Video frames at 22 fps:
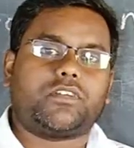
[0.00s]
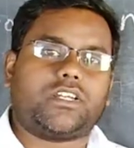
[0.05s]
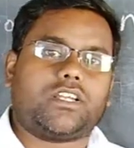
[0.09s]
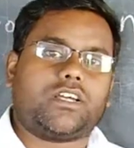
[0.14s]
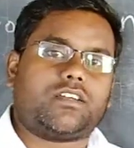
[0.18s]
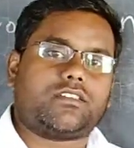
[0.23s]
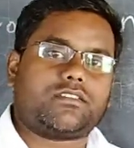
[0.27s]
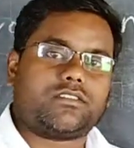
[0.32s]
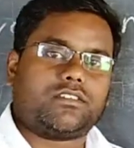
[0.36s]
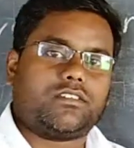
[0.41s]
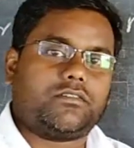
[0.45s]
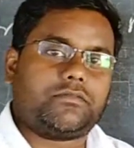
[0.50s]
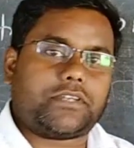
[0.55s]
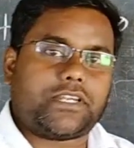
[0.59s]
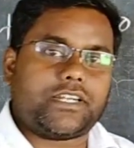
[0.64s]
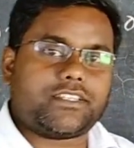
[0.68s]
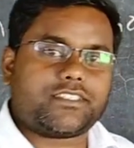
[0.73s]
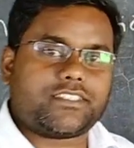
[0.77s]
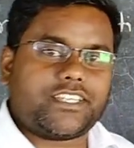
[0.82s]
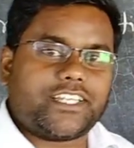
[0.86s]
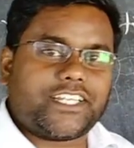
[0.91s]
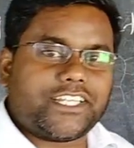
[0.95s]
फॉर क्लास
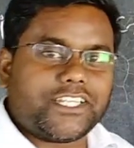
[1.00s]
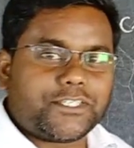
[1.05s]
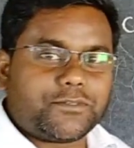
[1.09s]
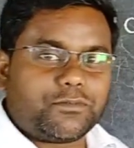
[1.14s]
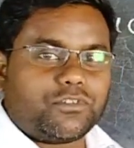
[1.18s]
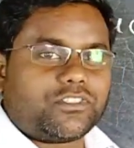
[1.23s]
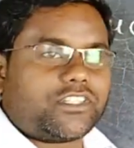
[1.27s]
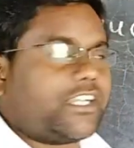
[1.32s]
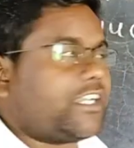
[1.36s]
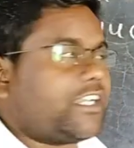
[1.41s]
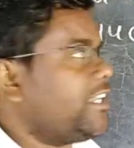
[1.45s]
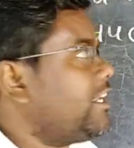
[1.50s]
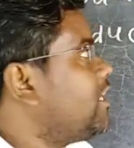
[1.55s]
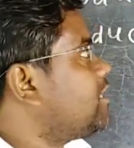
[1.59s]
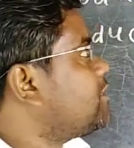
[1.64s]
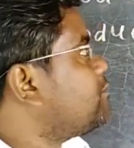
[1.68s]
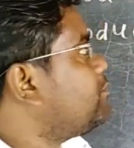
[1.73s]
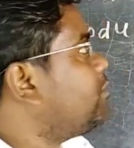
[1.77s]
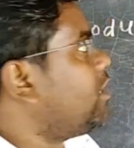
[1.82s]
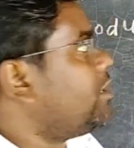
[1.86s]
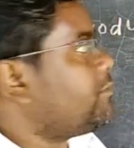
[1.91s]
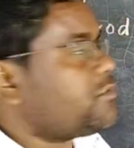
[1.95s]
फ्रेंड्स इंग्लिश फॉर के
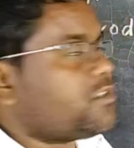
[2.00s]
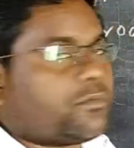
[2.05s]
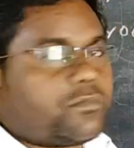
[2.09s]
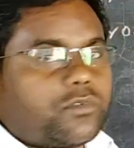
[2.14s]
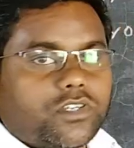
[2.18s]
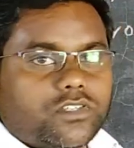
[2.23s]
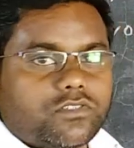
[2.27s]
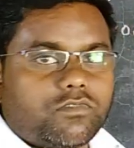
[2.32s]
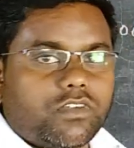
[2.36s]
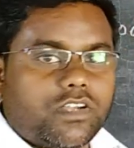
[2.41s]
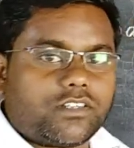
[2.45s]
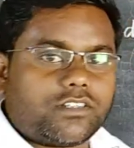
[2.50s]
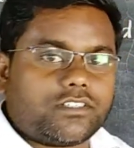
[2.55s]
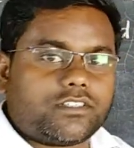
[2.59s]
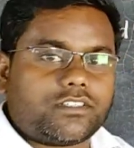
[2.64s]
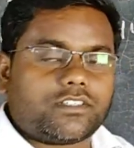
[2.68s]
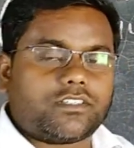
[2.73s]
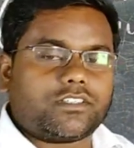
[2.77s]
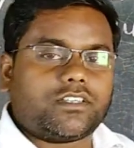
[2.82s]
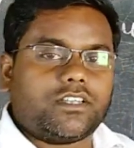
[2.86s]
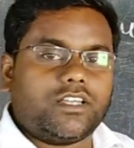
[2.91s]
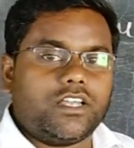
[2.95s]
क्लास में आप सबका स्वागत
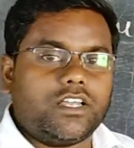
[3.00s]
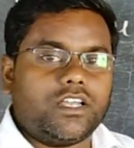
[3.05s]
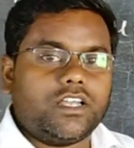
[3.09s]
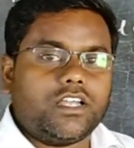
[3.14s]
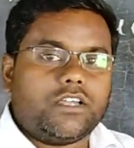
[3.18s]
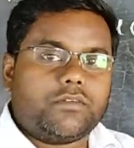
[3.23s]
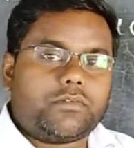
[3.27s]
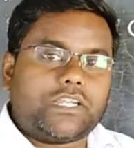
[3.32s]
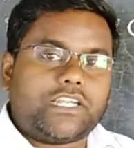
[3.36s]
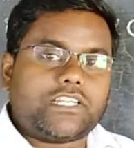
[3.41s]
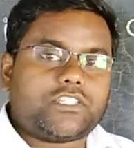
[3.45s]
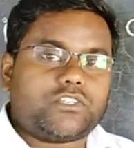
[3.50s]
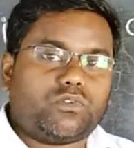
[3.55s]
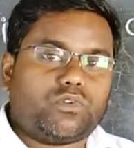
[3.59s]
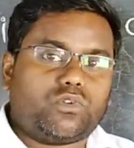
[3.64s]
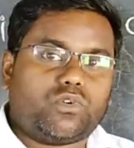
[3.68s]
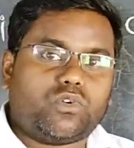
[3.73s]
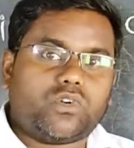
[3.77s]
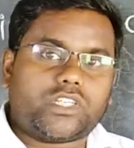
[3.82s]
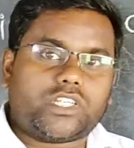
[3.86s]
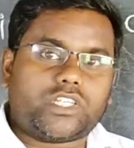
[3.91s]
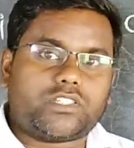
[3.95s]
है फ्रेंड्स यू
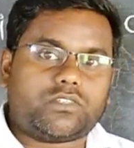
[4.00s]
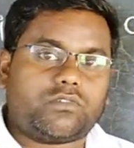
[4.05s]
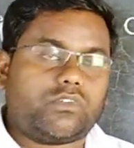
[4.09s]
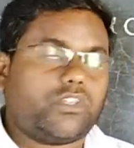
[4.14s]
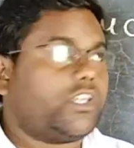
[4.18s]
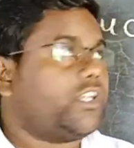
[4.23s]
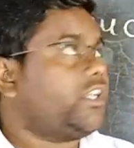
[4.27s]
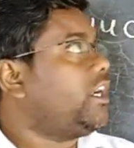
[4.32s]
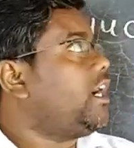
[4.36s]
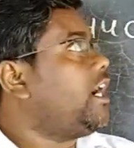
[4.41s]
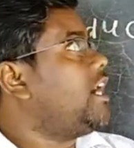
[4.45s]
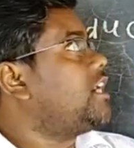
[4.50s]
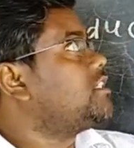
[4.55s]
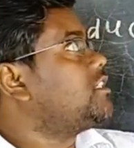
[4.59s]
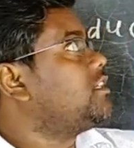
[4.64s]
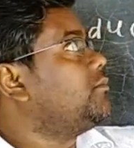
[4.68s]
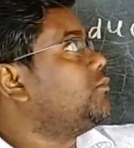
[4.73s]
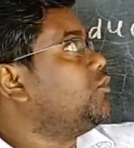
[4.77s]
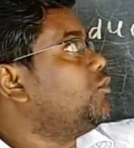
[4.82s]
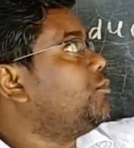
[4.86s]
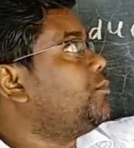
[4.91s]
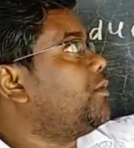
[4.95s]
नो कि टुडे आज
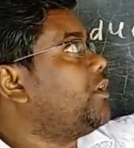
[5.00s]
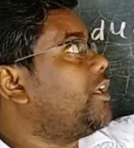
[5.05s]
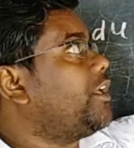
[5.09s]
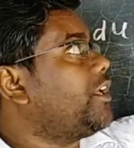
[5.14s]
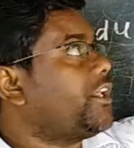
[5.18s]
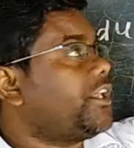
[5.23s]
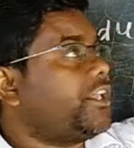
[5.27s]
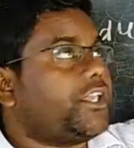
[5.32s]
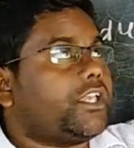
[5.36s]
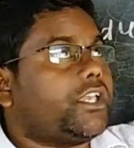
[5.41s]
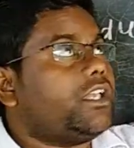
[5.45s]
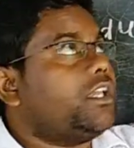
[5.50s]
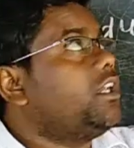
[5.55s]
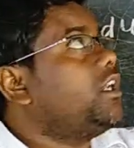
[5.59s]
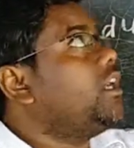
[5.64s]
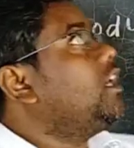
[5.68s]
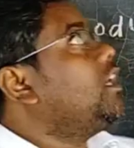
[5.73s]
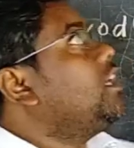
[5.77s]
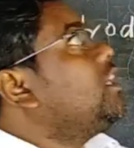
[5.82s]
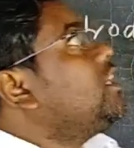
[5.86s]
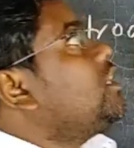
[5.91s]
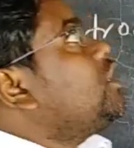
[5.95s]
हम लोग पढ़ेंगे
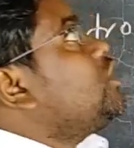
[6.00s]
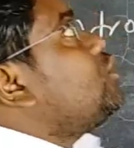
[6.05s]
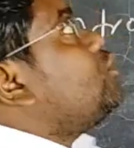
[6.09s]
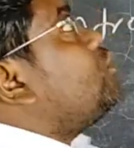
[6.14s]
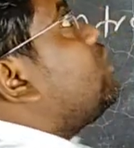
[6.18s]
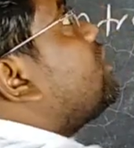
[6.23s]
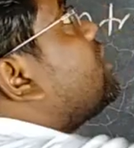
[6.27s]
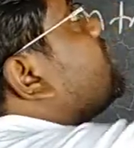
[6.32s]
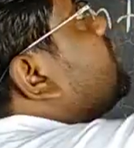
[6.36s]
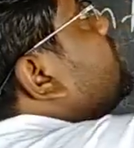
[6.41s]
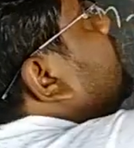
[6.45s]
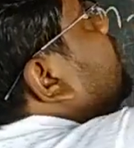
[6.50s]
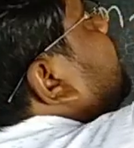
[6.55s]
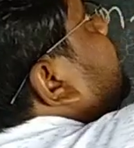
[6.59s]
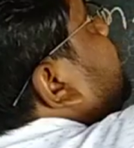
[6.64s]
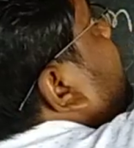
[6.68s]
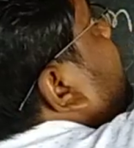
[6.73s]
इंट्रोडक्शन